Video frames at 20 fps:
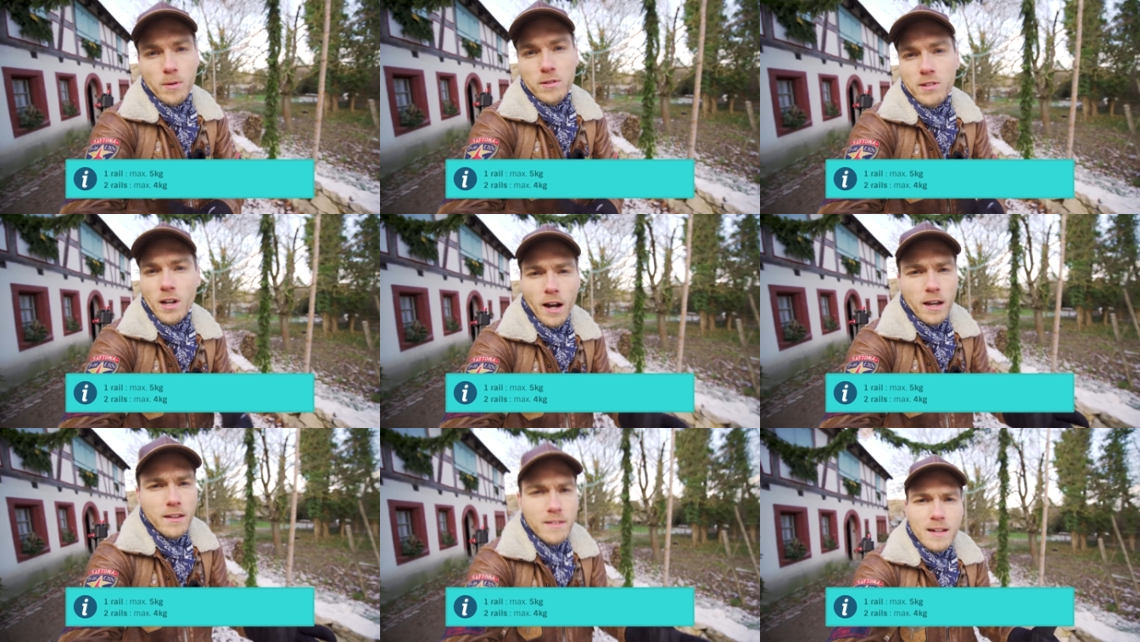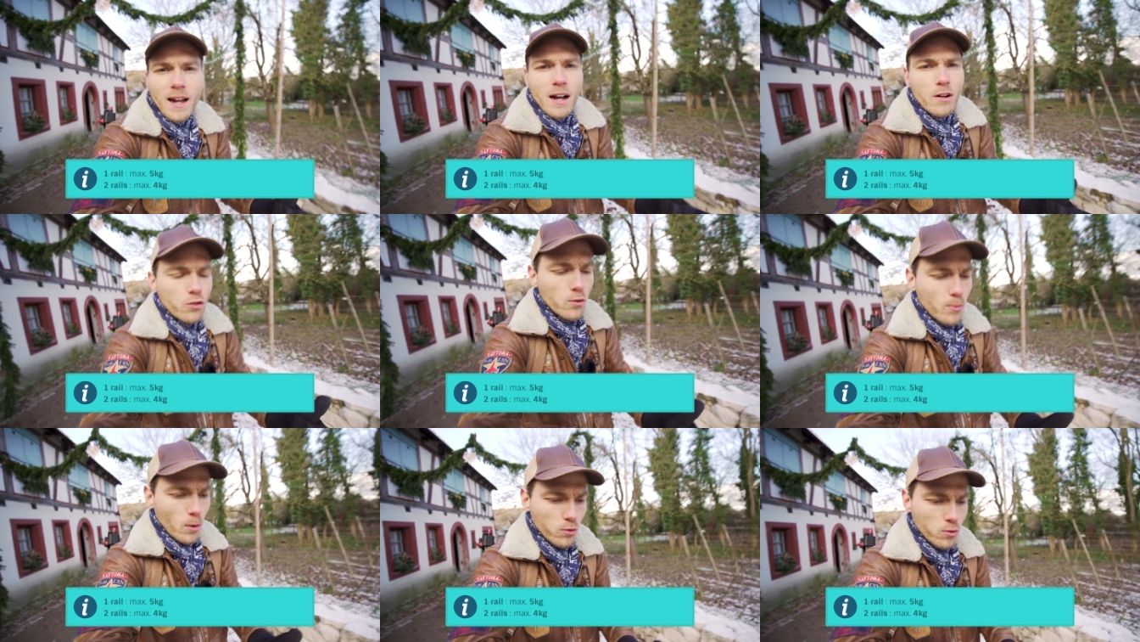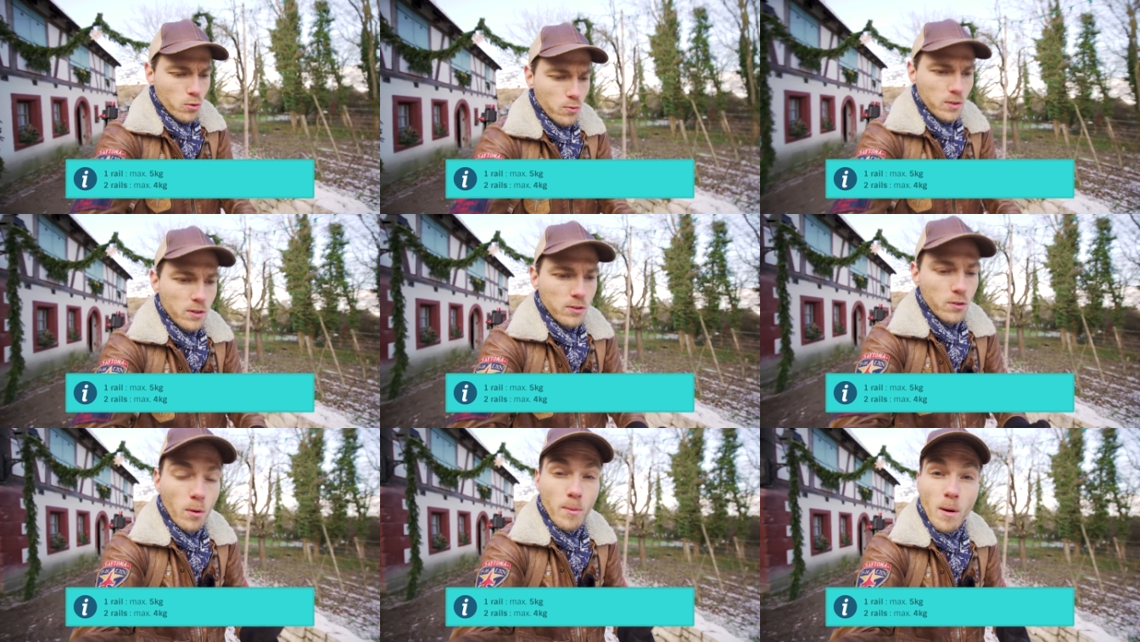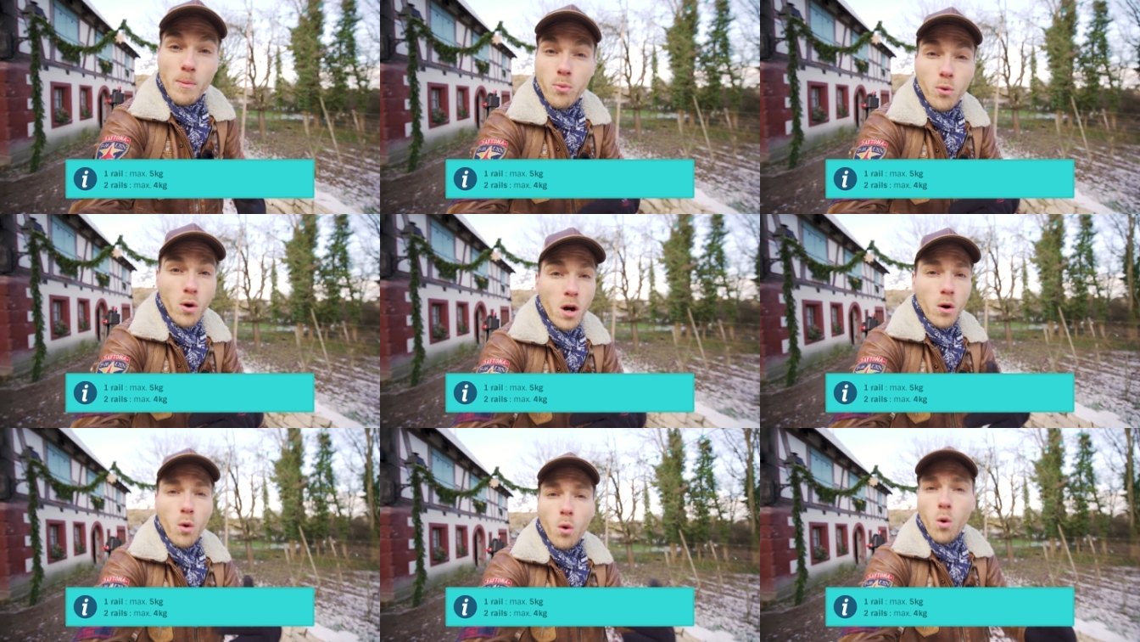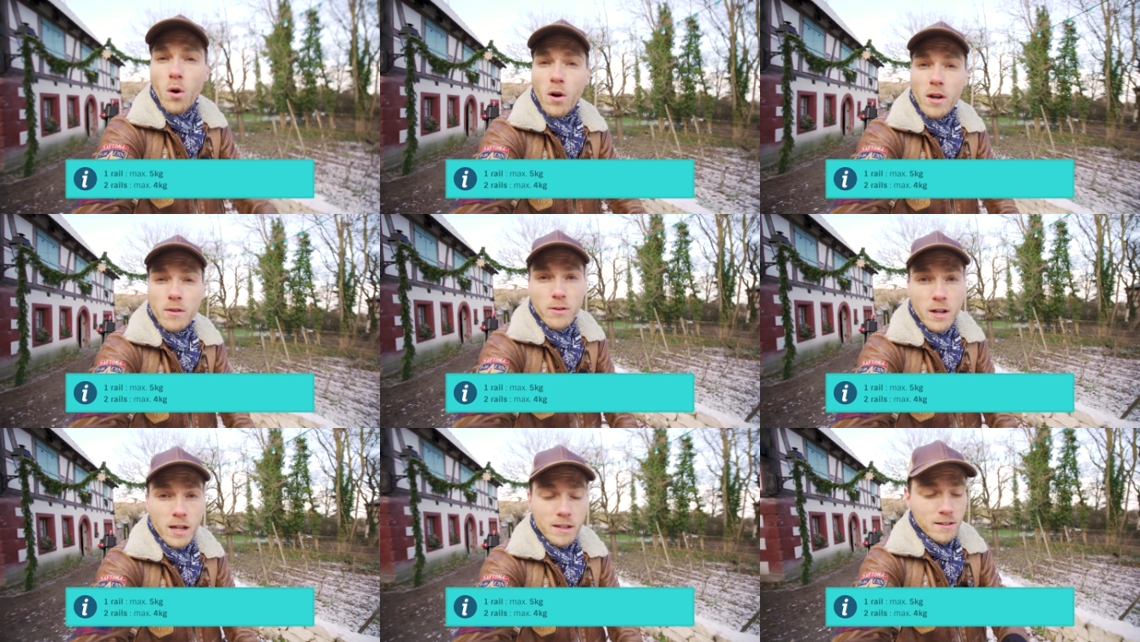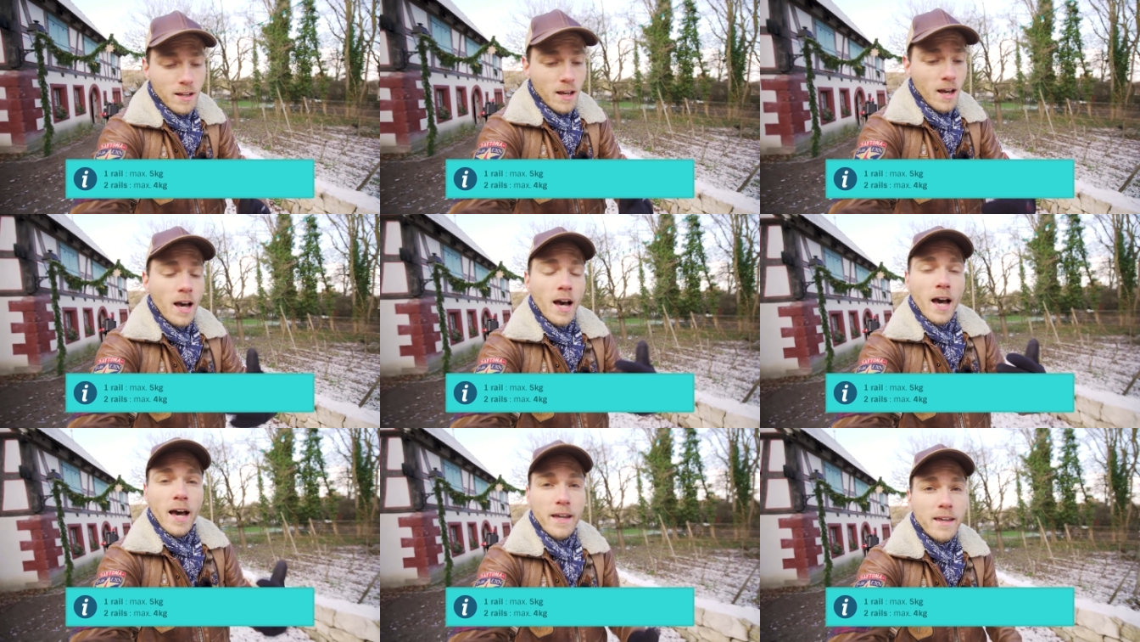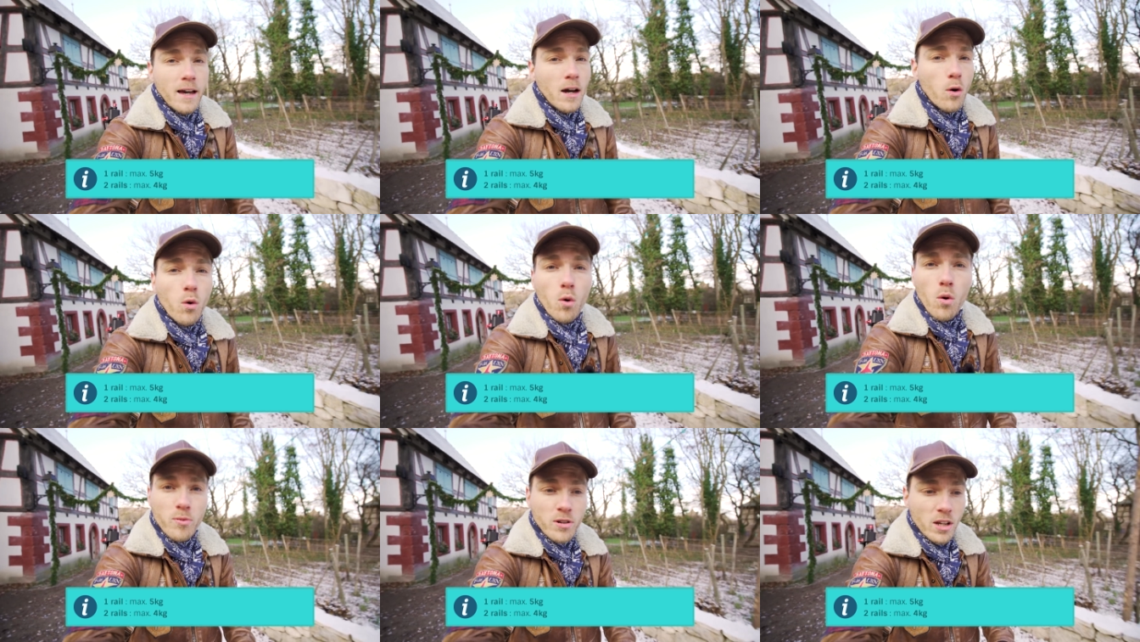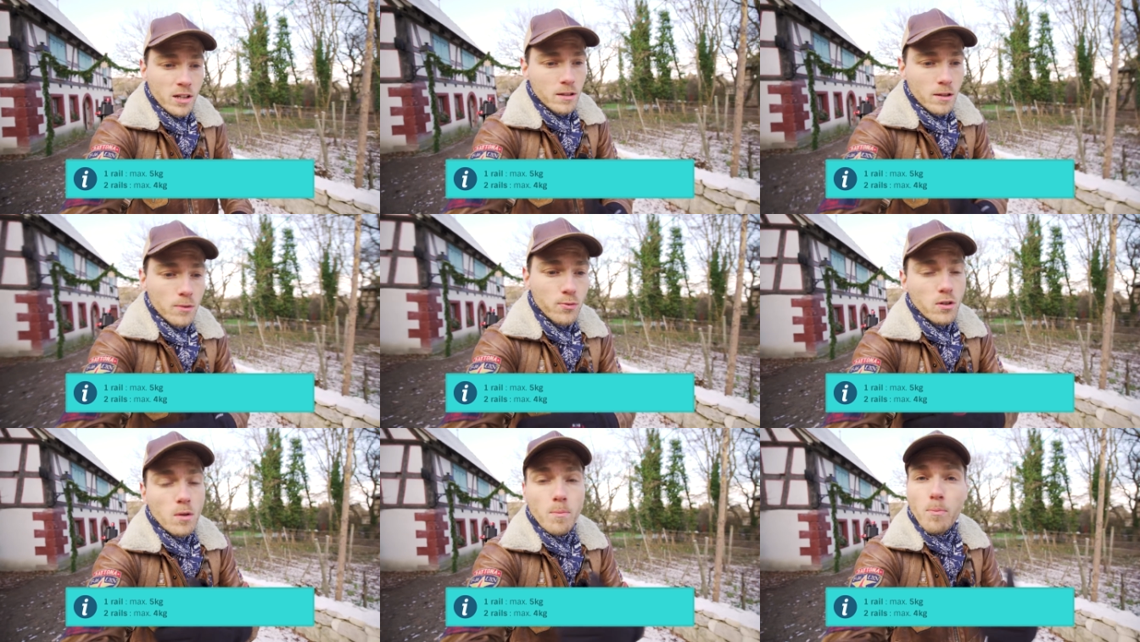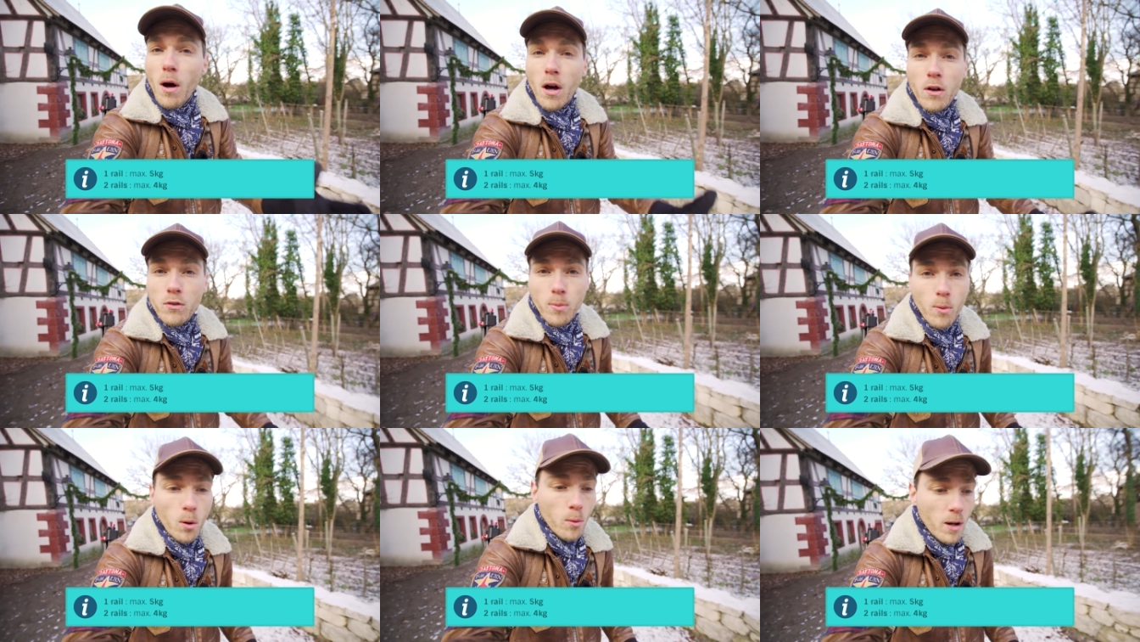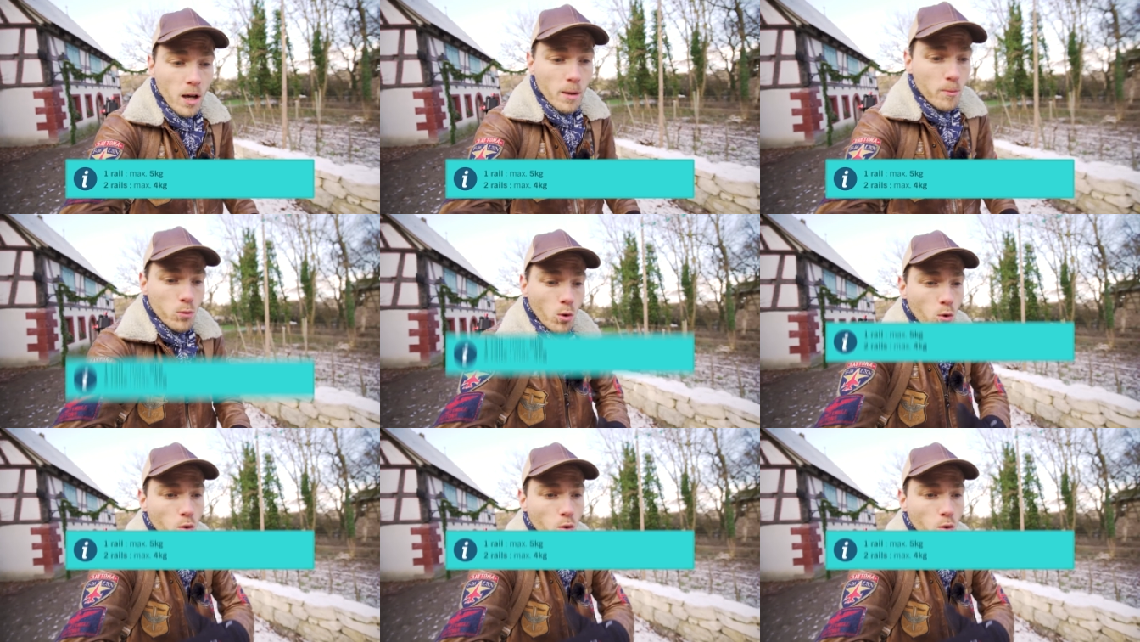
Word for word: mais ça reste largement suffisant même pour un gros réflexe avec un gros objectif, c'est pas un problème